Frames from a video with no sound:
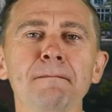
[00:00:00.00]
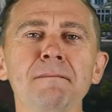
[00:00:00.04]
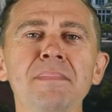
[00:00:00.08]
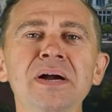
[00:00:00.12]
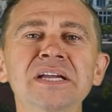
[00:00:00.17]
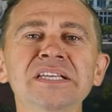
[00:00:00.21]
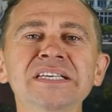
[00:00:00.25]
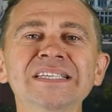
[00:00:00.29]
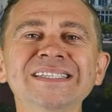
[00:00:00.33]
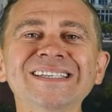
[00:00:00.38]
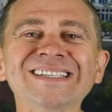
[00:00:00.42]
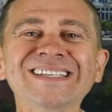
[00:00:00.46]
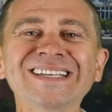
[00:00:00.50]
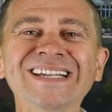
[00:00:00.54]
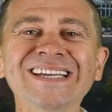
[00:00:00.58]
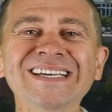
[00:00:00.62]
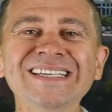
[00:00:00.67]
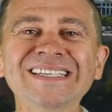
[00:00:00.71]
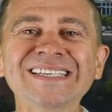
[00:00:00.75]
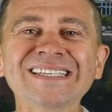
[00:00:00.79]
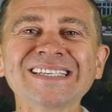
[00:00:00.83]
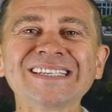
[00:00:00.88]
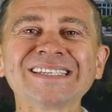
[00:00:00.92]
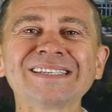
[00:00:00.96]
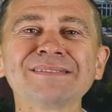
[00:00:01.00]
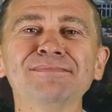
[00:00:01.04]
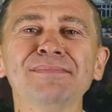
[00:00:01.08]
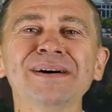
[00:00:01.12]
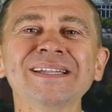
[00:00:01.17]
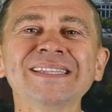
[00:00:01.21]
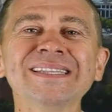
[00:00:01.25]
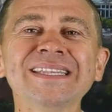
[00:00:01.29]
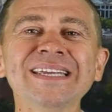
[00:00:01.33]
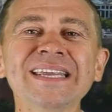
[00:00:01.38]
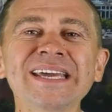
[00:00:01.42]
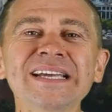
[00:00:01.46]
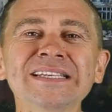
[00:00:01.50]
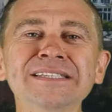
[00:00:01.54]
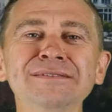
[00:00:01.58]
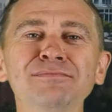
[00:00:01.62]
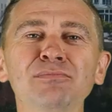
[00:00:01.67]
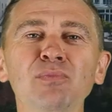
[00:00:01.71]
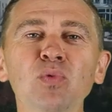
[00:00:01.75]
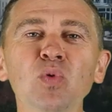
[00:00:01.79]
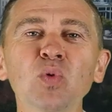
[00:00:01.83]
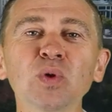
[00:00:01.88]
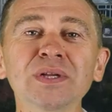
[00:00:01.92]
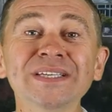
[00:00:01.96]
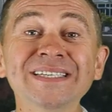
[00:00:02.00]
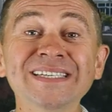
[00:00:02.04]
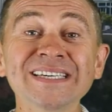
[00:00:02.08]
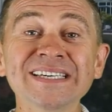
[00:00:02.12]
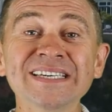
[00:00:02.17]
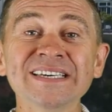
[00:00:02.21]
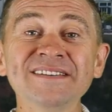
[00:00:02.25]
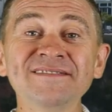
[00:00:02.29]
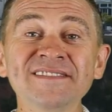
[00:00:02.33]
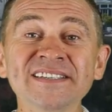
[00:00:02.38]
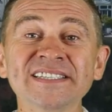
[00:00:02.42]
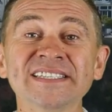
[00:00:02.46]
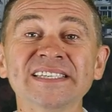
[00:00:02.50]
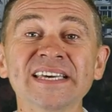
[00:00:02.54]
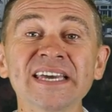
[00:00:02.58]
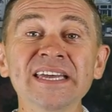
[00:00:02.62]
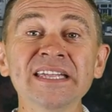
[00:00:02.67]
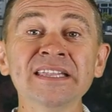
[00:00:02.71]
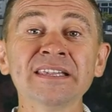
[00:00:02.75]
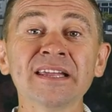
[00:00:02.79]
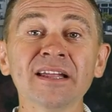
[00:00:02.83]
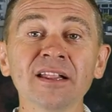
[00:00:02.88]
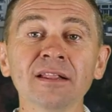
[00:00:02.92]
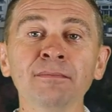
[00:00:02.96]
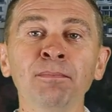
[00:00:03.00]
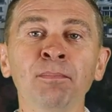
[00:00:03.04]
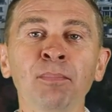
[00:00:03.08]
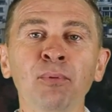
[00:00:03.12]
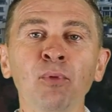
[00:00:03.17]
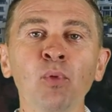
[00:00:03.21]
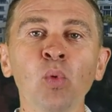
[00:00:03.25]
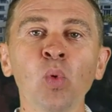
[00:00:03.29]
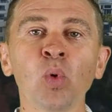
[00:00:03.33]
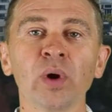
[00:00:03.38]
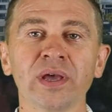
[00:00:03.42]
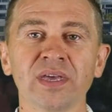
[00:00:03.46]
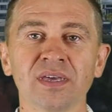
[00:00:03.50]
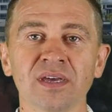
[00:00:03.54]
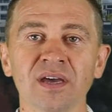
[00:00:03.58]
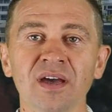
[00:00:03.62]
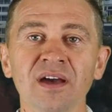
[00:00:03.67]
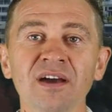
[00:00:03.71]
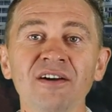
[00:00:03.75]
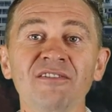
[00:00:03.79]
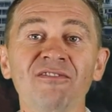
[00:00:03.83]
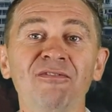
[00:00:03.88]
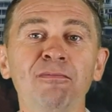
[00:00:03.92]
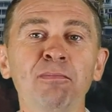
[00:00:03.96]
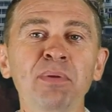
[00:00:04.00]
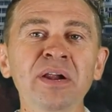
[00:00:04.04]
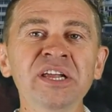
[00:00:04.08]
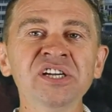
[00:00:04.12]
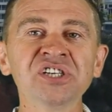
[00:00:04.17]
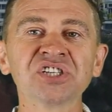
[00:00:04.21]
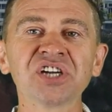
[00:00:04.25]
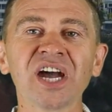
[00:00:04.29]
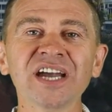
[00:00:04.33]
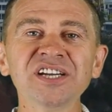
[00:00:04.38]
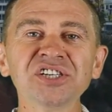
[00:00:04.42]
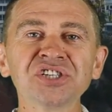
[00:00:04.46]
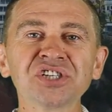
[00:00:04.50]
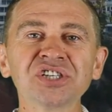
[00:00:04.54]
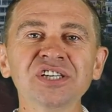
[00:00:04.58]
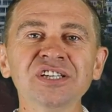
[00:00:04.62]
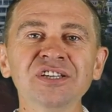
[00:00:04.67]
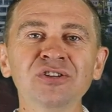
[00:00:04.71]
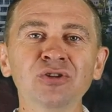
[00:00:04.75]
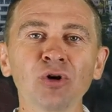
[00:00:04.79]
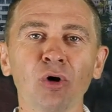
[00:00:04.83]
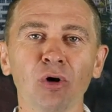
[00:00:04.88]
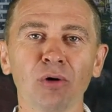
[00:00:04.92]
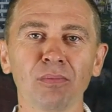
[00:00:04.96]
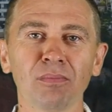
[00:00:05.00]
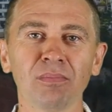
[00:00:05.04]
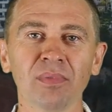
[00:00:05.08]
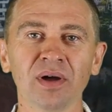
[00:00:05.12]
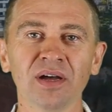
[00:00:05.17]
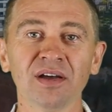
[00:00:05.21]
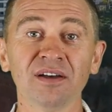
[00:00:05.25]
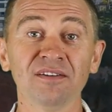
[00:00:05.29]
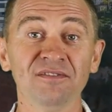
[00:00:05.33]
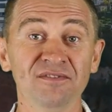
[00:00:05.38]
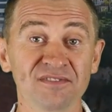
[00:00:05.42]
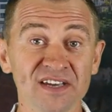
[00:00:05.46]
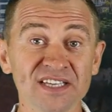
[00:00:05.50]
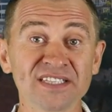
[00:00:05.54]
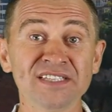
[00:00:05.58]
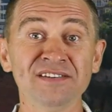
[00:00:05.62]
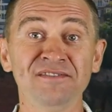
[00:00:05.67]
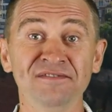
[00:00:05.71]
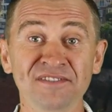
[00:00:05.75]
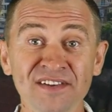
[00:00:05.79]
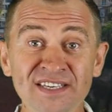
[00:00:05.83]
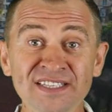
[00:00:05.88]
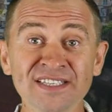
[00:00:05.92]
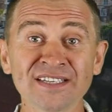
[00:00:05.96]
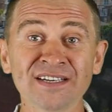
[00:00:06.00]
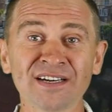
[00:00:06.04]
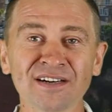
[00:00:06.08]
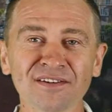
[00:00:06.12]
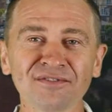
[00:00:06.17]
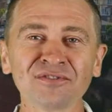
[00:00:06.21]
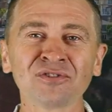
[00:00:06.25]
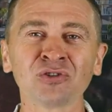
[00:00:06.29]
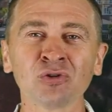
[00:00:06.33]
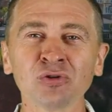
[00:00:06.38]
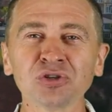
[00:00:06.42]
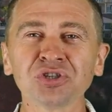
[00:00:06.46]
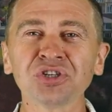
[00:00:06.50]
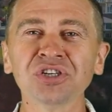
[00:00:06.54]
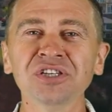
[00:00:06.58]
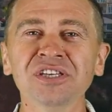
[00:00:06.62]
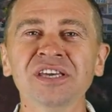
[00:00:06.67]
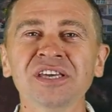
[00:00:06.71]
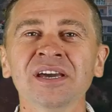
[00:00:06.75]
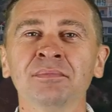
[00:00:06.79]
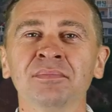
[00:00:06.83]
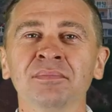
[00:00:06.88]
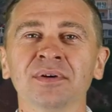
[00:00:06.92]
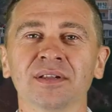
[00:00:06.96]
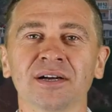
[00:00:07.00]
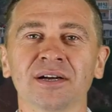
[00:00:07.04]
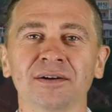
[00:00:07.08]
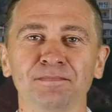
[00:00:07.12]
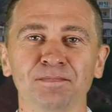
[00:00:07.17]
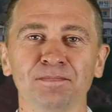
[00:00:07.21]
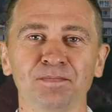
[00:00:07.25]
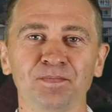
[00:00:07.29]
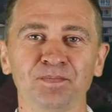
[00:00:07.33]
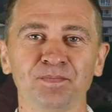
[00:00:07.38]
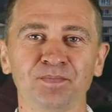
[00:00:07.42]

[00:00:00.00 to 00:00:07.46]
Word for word: Мы неслись смотреть мультики всей толпой в ближайший дом, ведь и видиков тоже не было.